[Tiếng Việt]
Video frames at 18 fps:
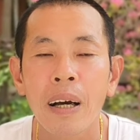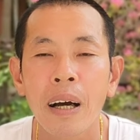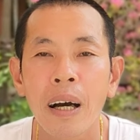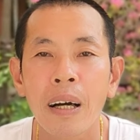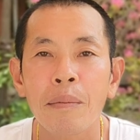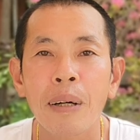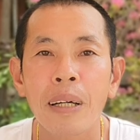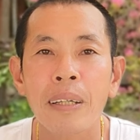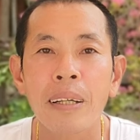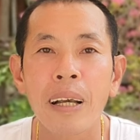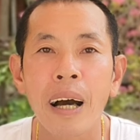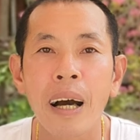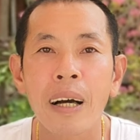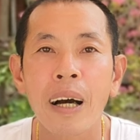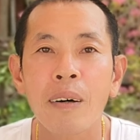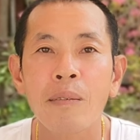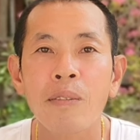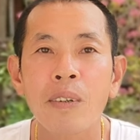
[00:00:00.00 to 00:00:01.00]
ở bên
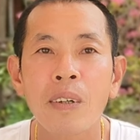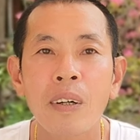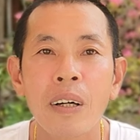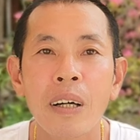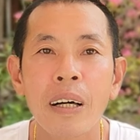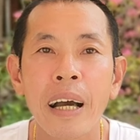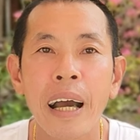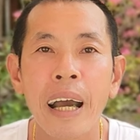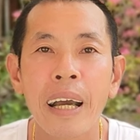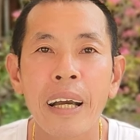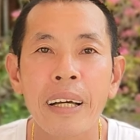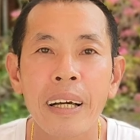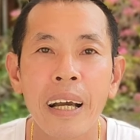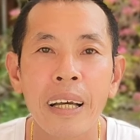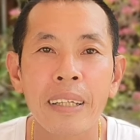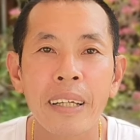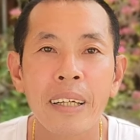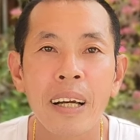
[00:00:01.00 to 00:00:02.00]
vợ không có ai
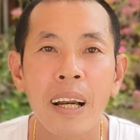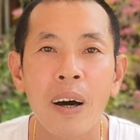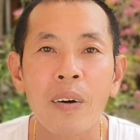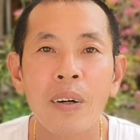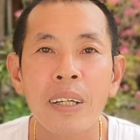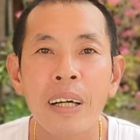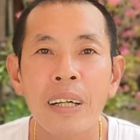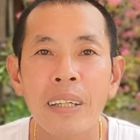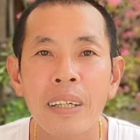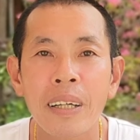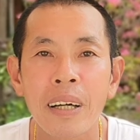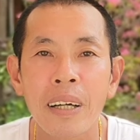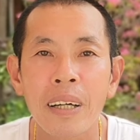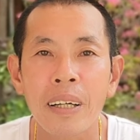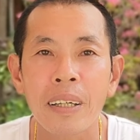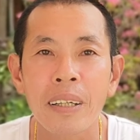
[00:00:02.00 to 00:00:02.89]
ra xin lỗi hết mà